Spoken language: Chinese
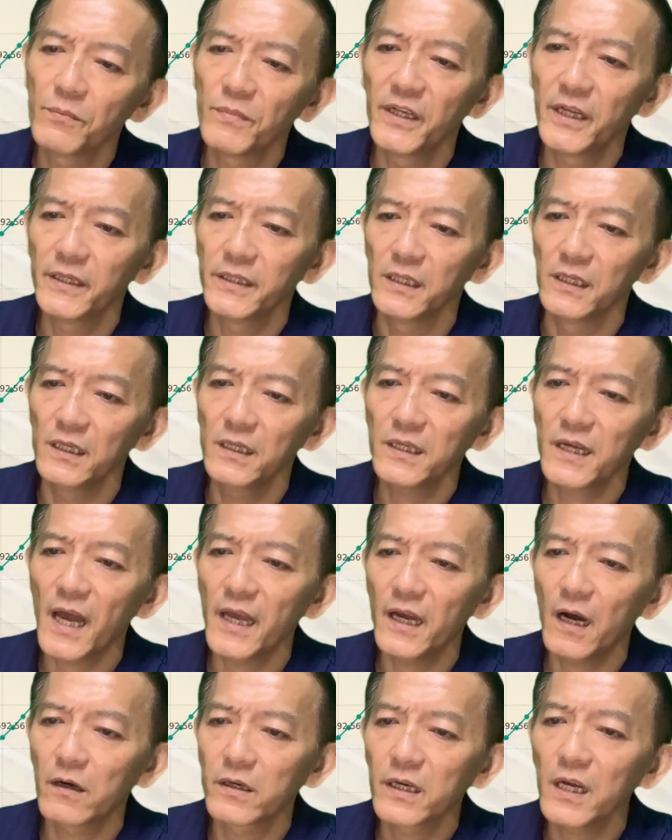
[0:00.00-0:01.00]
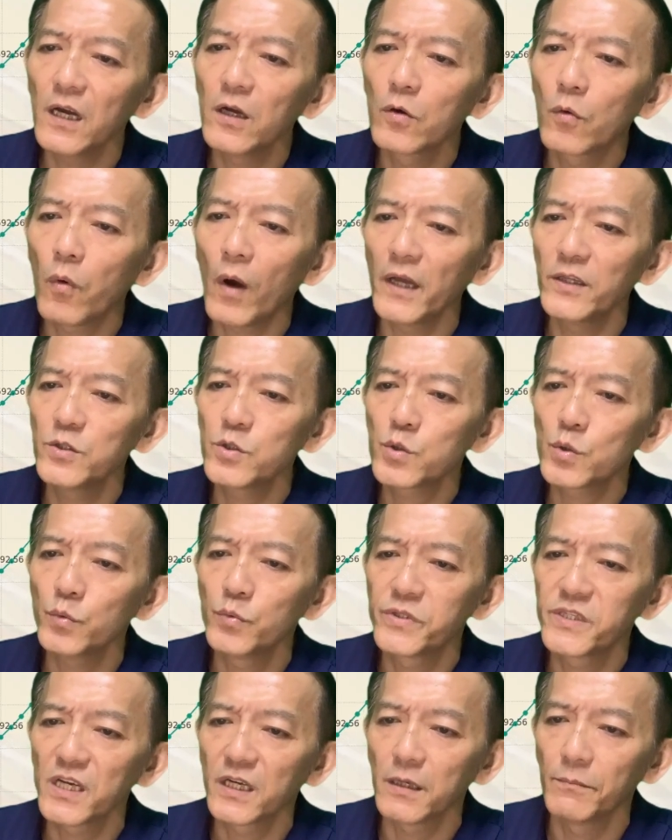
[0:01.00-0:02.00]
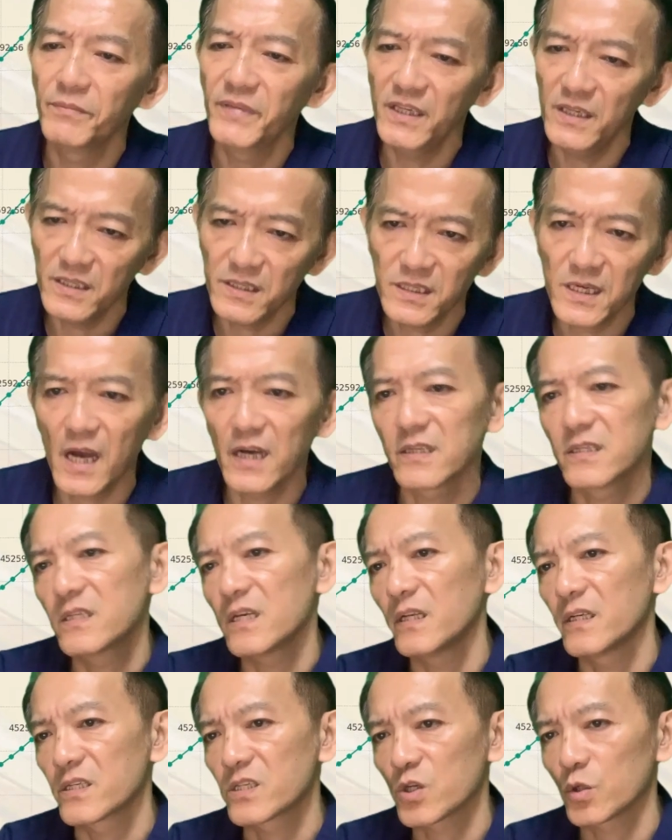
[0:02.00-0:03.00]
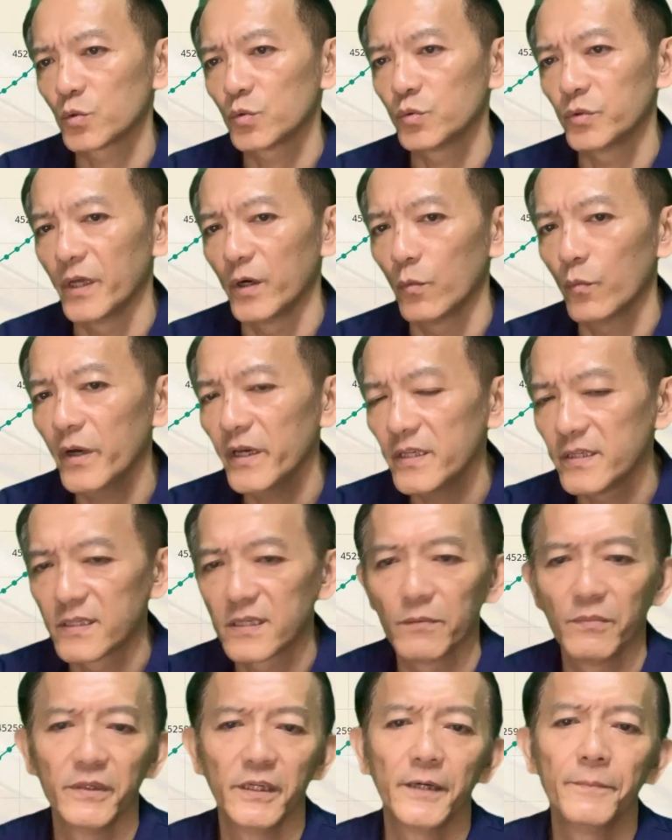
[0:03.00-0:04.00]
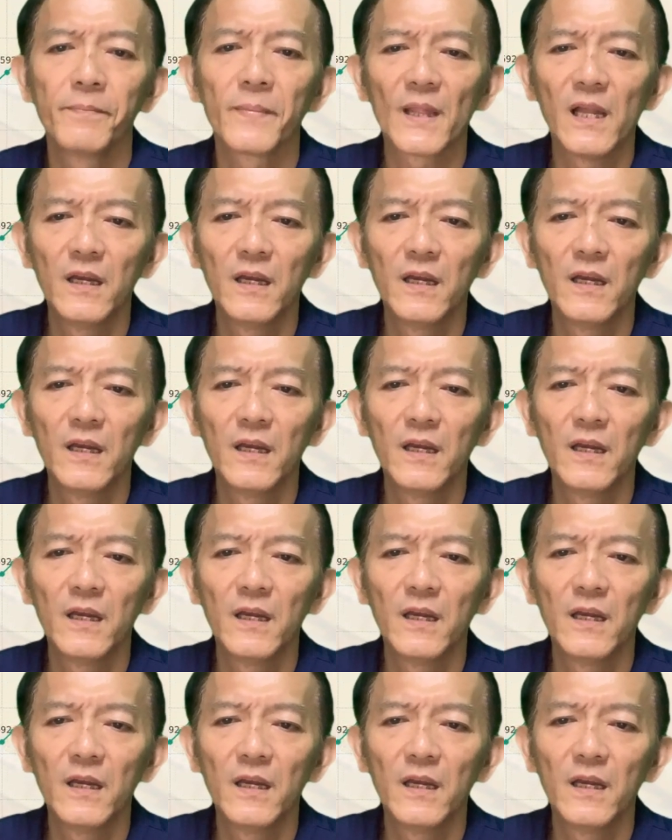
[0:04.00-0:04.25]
么呢？你应该要更关注这个 B 象限的收入呢？为什么呢？